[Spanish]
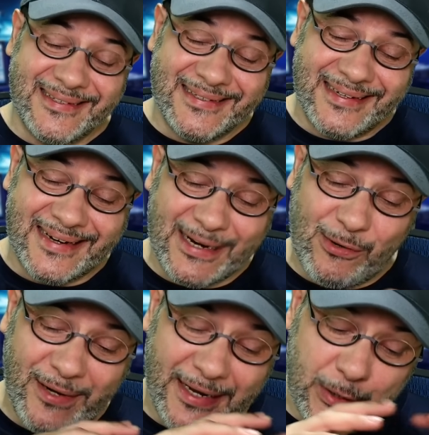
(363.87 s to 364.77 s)

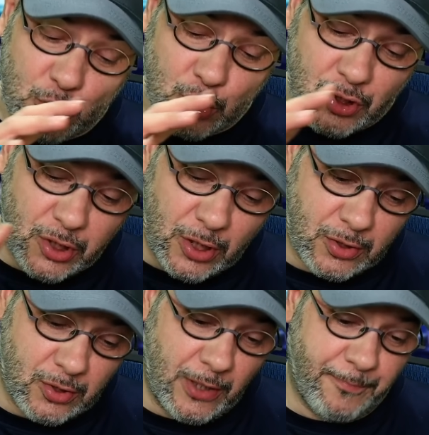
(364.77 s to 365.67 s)
regular todo
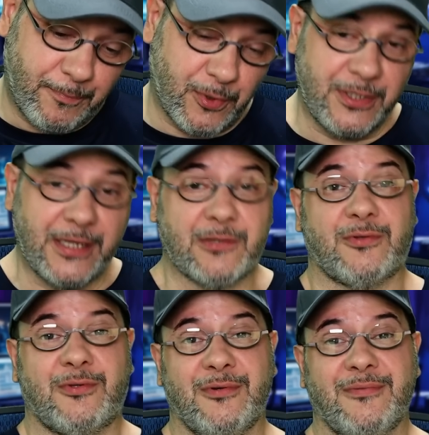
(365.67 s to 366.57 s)
el
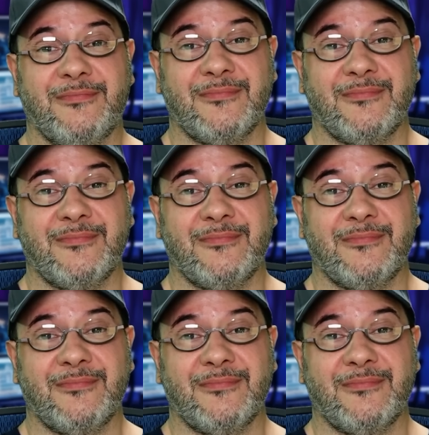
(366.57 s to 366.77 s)
proyecto.